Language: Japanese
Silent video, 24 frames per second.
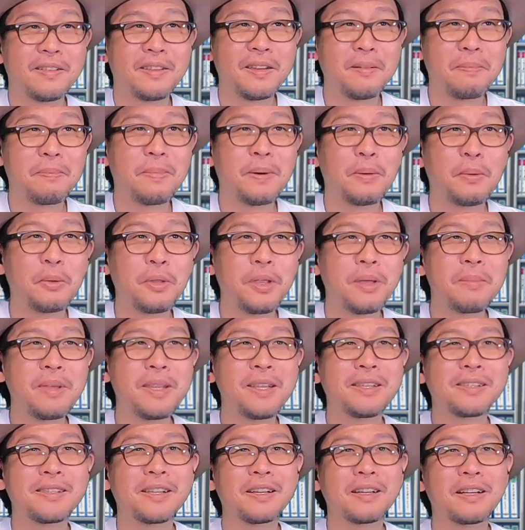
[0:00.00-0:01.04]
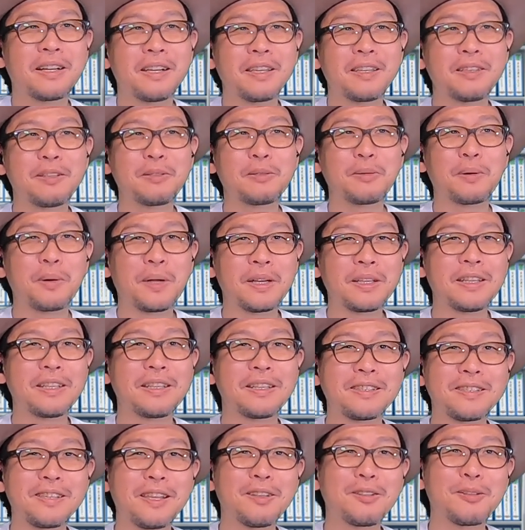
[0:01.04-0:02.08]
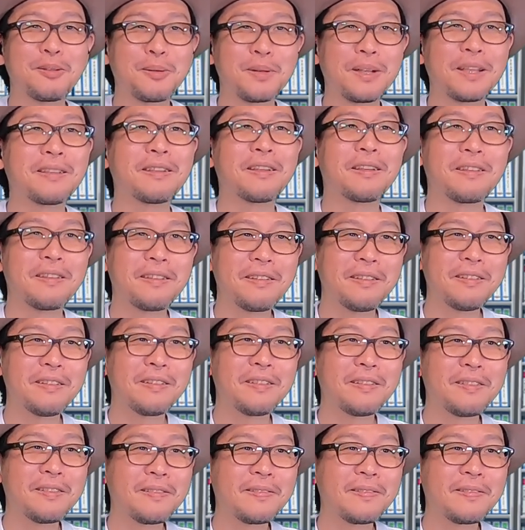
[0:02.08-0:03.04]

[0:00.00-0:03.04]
やっぱおねみねさんがいるとあれなんだ、セットなんだね。